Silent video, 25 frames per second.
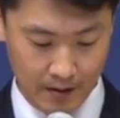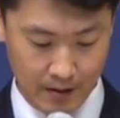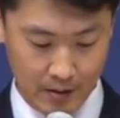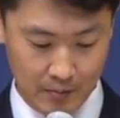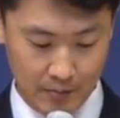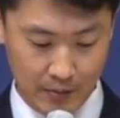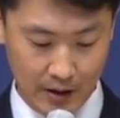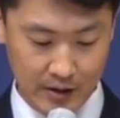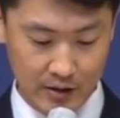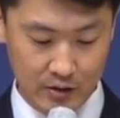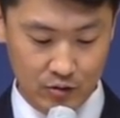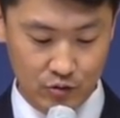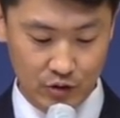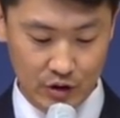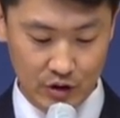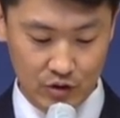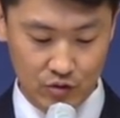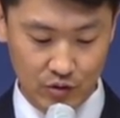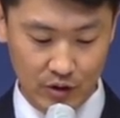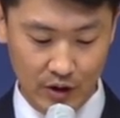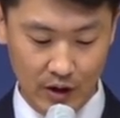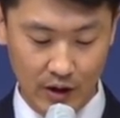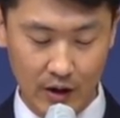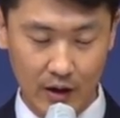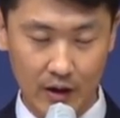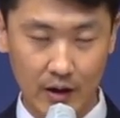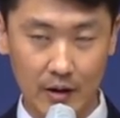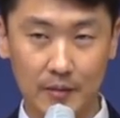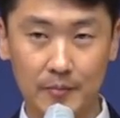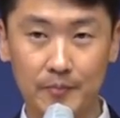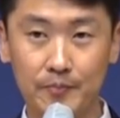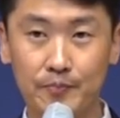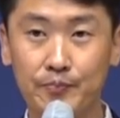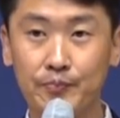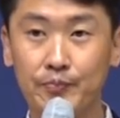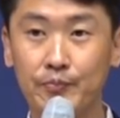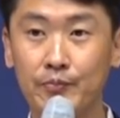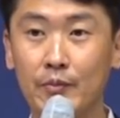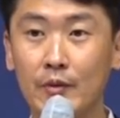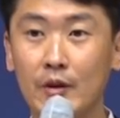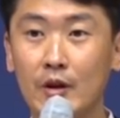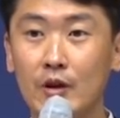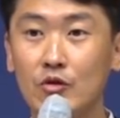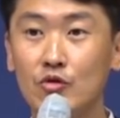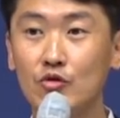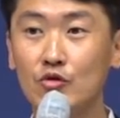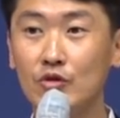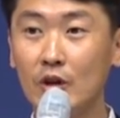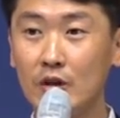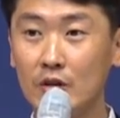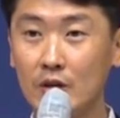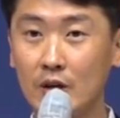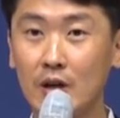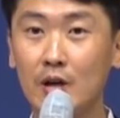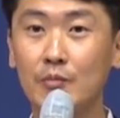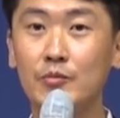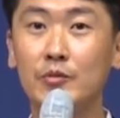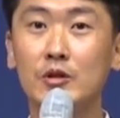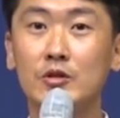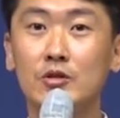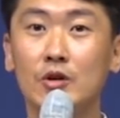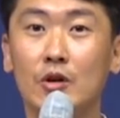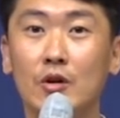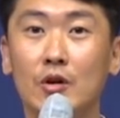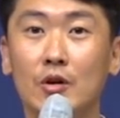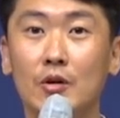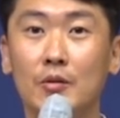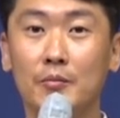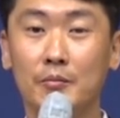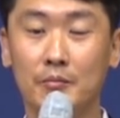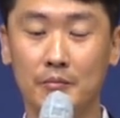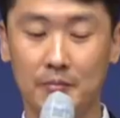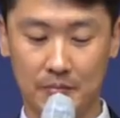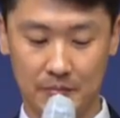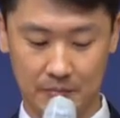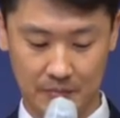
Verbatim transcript: 만일 우리 중에 유대 사람들처럼